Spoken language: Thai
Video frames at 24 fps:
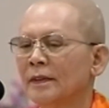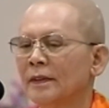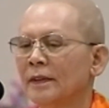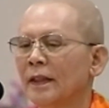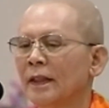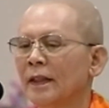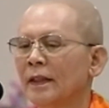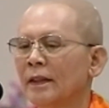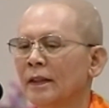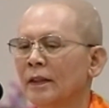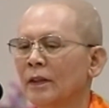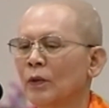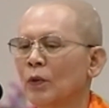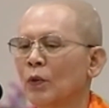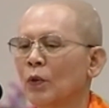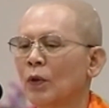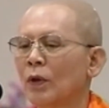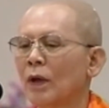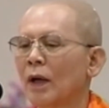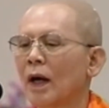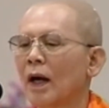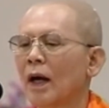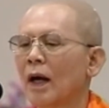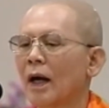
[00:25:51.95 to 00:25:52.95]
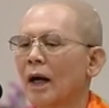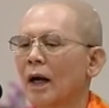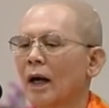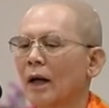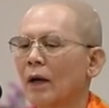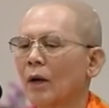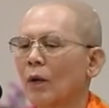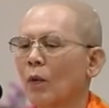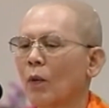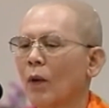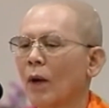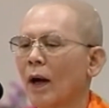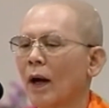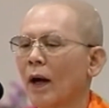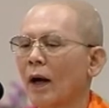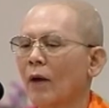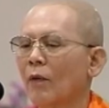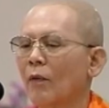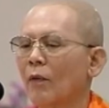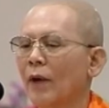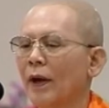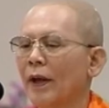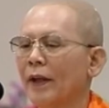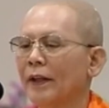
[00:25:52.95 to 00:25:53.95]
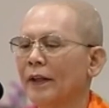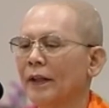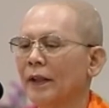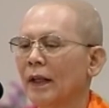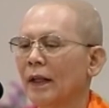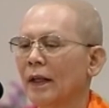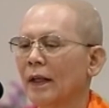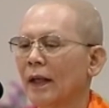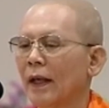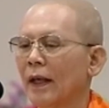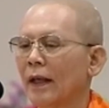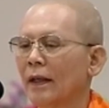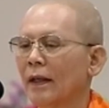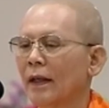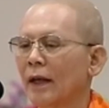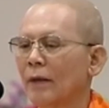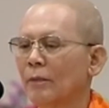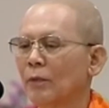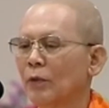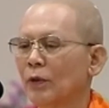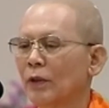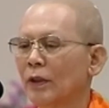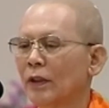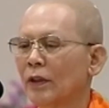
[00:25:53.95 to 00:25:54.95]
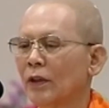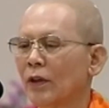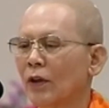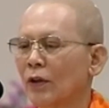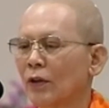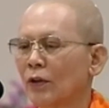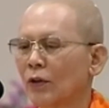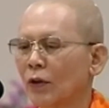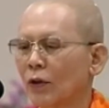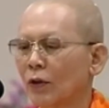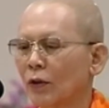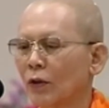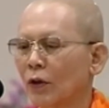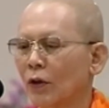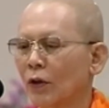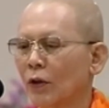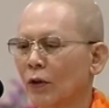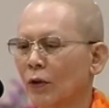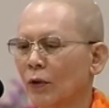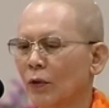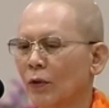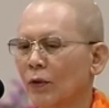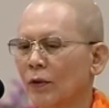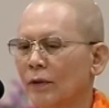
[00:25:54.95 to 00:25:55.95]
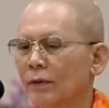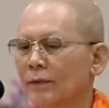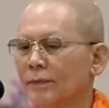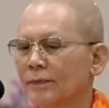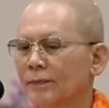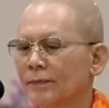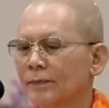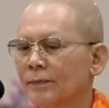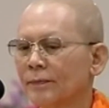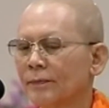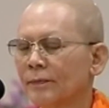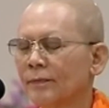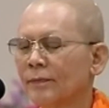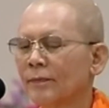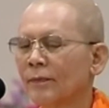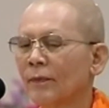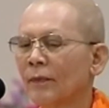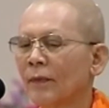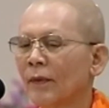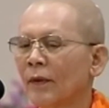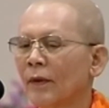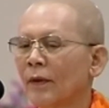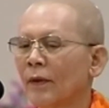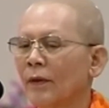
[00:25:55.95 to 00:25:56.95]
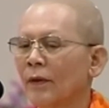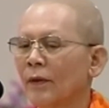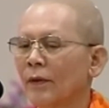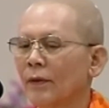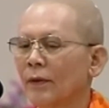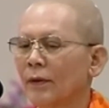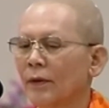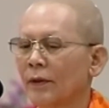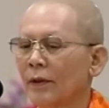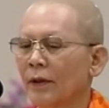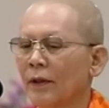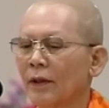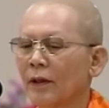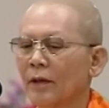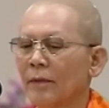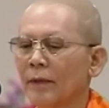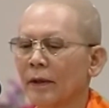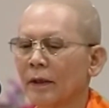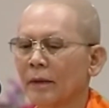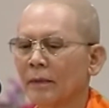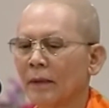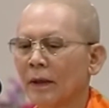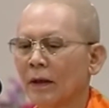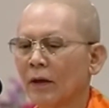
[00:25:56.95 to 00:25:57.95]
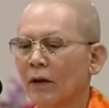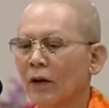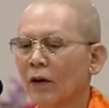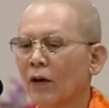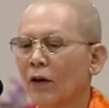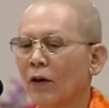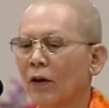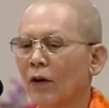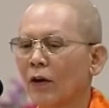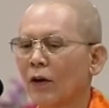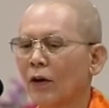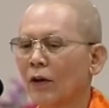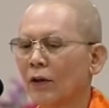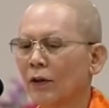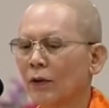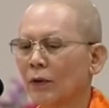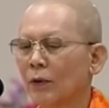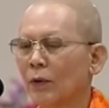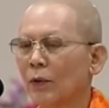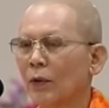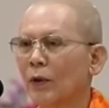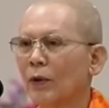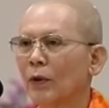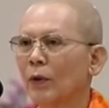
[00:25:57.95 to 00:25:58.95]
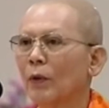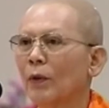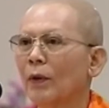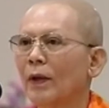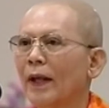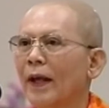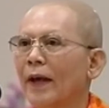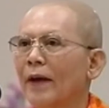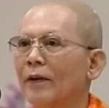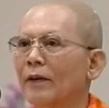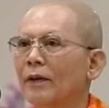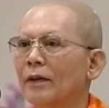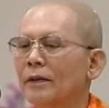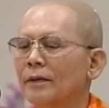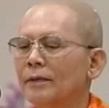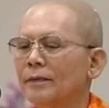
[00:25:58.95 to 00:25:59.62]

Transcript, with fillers: ยิงธนูฆ่ากวางเอาไว้ในหลาย ๆ พุทธนดรก่อนๆนนู้น ถึงตอนนี้ก็มีกำลังอ่อนตัวลงแล้ว